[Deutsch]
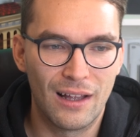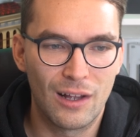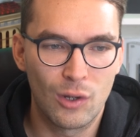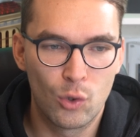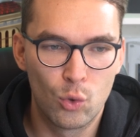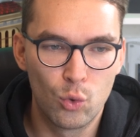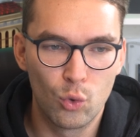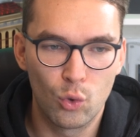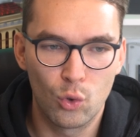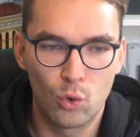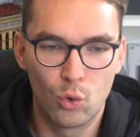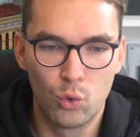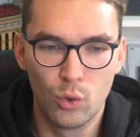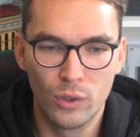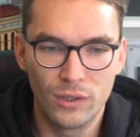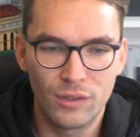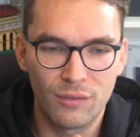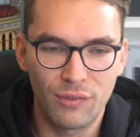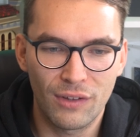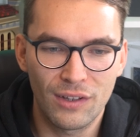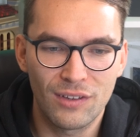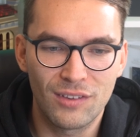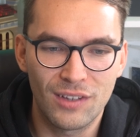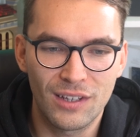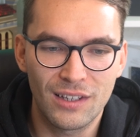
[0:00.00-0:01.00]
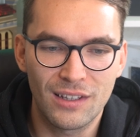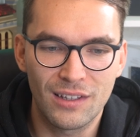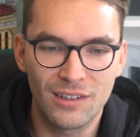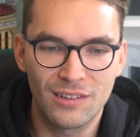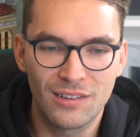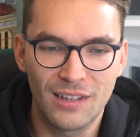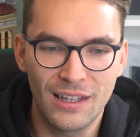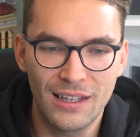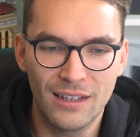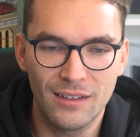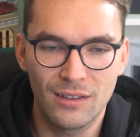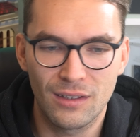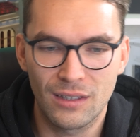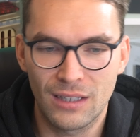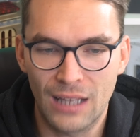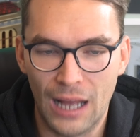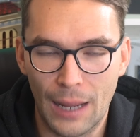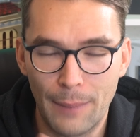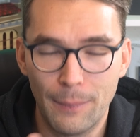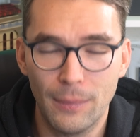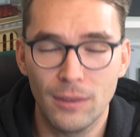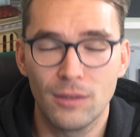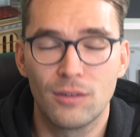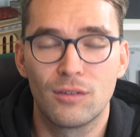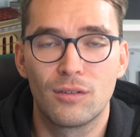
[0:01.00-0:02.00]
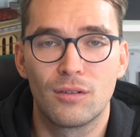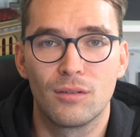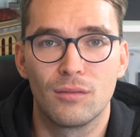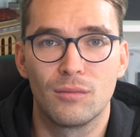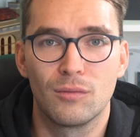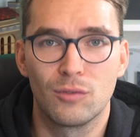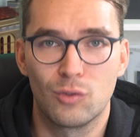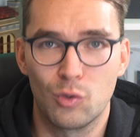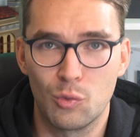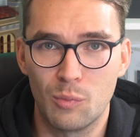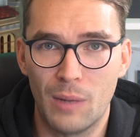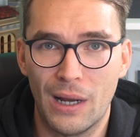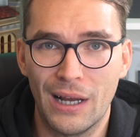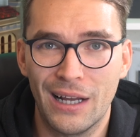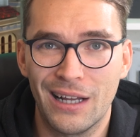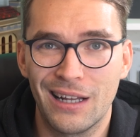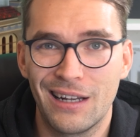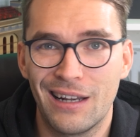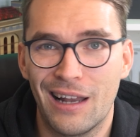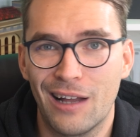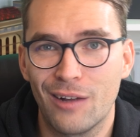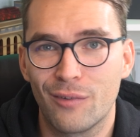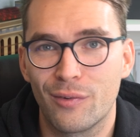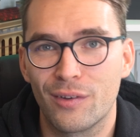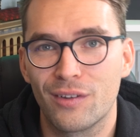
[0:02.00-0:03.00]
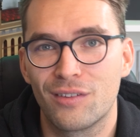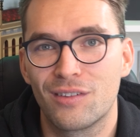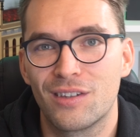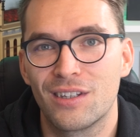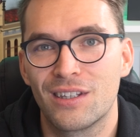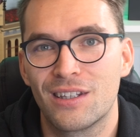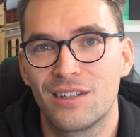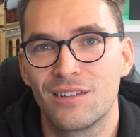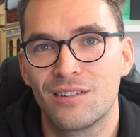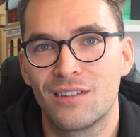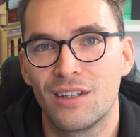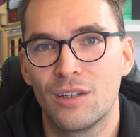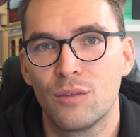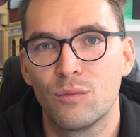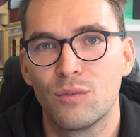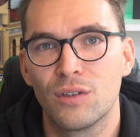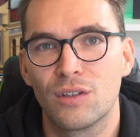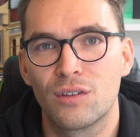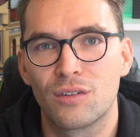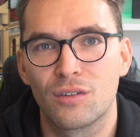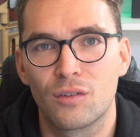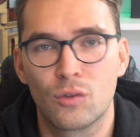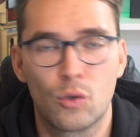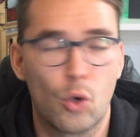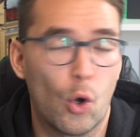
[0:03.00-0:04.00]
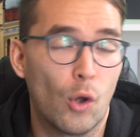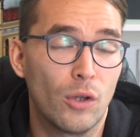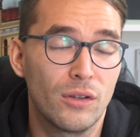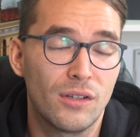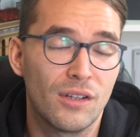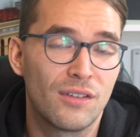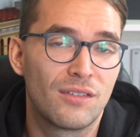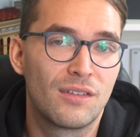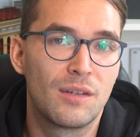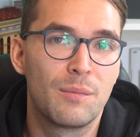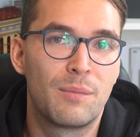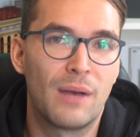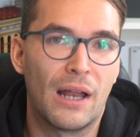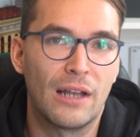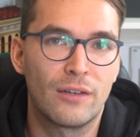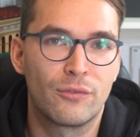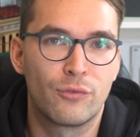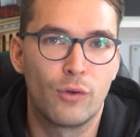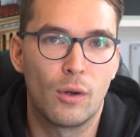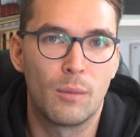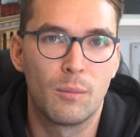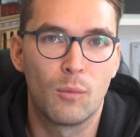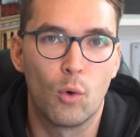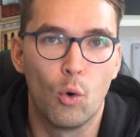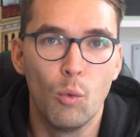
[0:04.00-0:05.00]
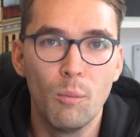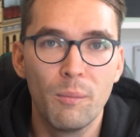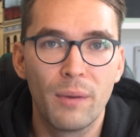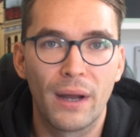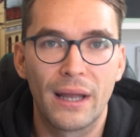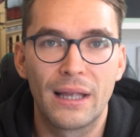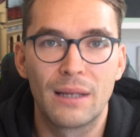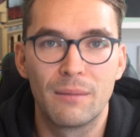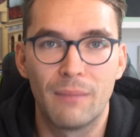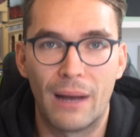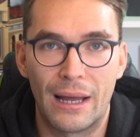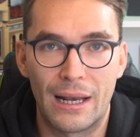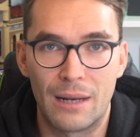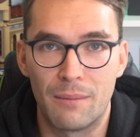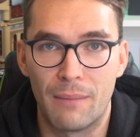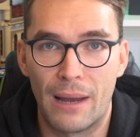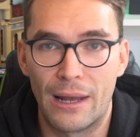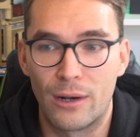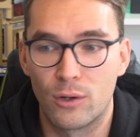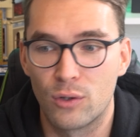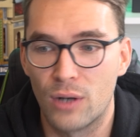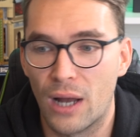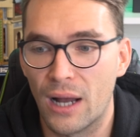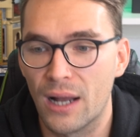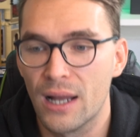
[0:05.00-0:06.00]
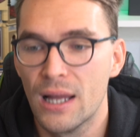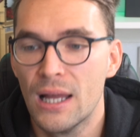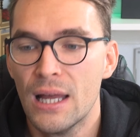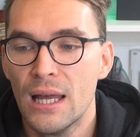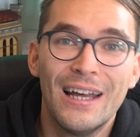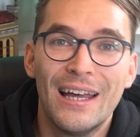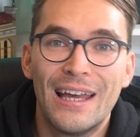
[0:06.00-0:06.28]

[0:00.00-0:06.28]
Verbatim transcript: kurzfristig gesehen kann man es so machen, langfristig gesehen wird's, könnte es die Plattform umbringen, meiner Meinung nach.